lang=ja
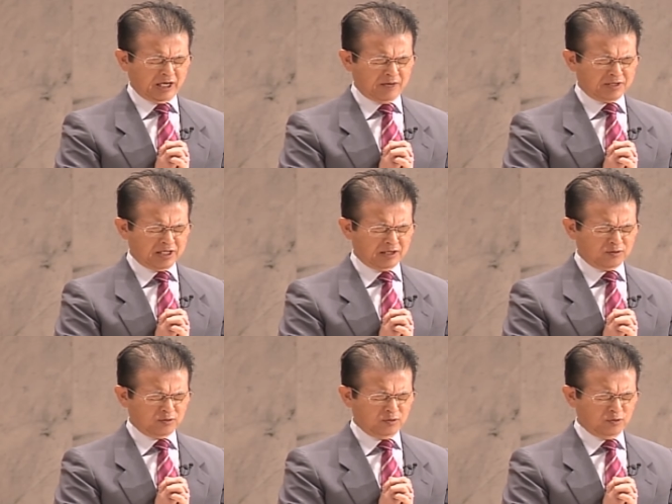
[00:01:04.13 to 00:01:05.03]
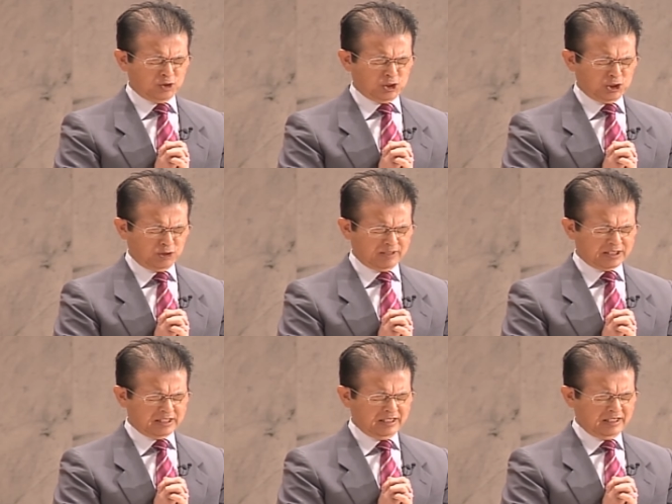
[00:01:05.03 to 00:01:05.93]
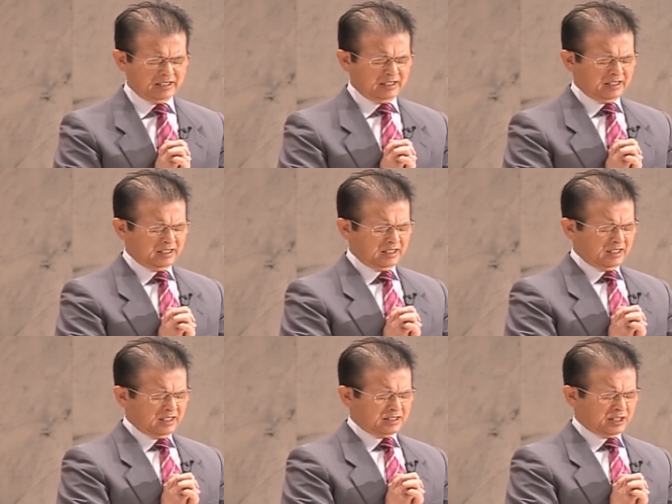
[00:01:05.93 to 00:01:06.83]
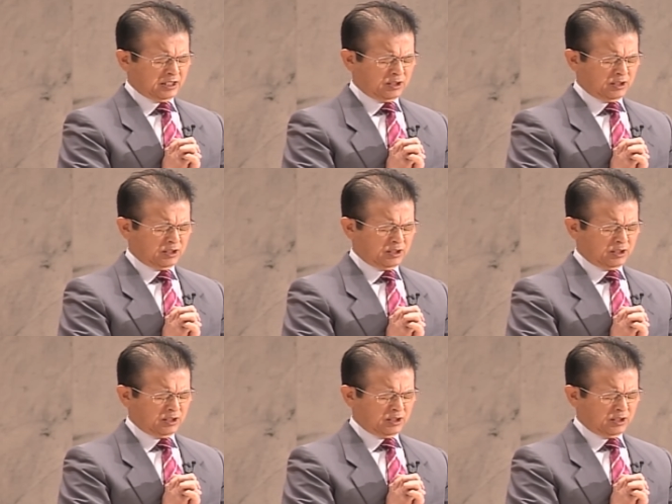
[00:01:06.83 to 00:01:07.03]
神であることを信じます。すでに